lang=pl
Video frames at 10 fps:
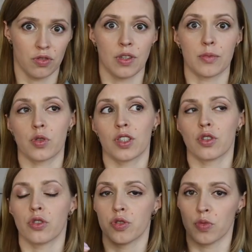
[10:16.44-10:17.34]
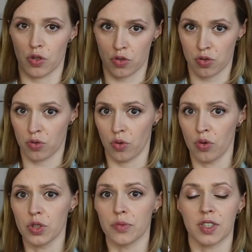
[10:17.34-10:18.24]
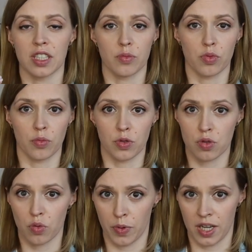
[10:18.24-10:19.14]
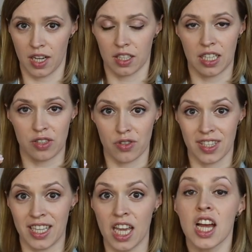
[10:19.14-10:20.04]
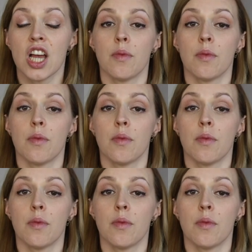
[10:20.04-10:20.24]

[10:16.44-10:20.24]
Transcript: na przykład dochodzimy do 100 i wtedy byłoby super, jak tak zostanie.